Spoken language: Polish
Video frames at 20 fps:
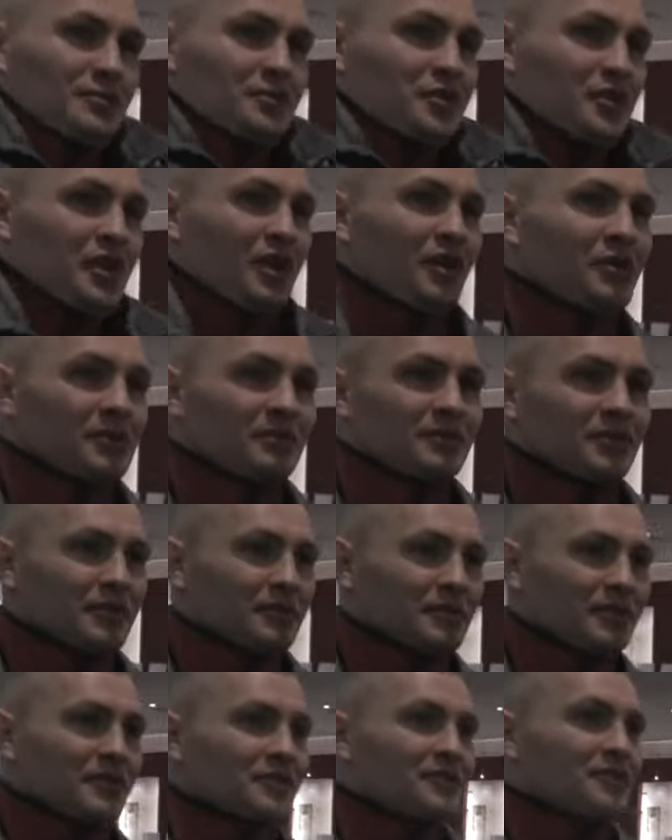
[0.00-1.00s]
przyjąłem to
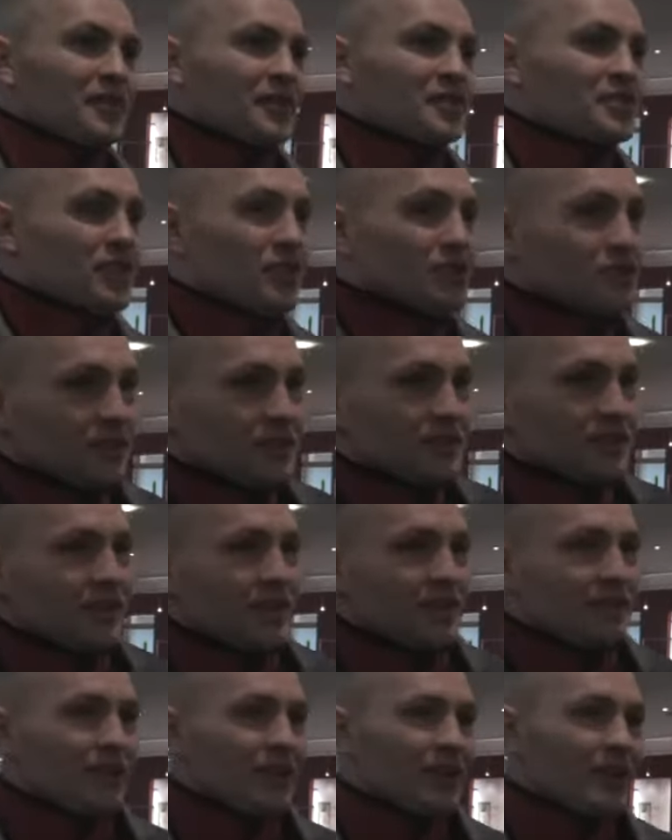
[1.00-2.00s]
bez większego
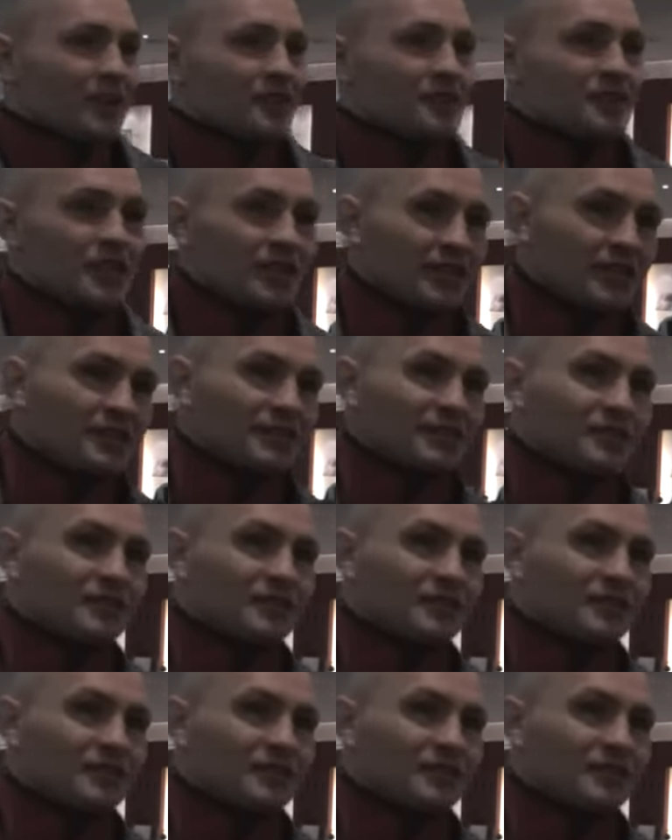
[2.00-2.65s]
zastanawiania się.